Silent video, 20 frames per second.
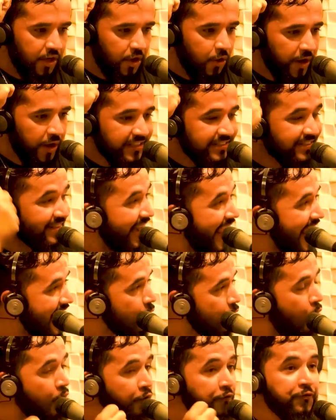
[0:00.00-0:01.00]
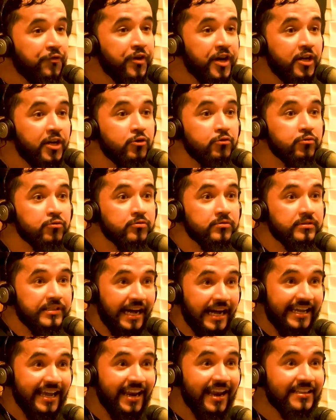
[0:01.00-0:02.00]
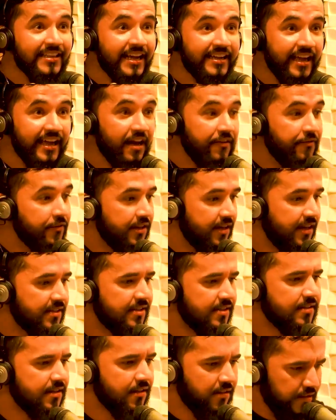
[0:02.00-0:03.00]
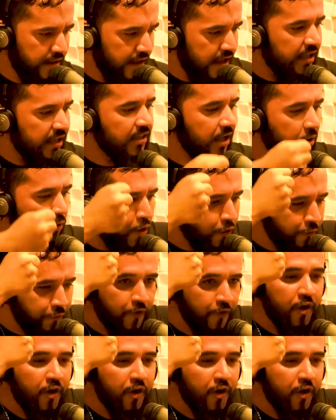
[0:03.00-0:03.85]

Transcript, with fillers: Eu entrei convicto naquela, naquela volta assim. Não, eu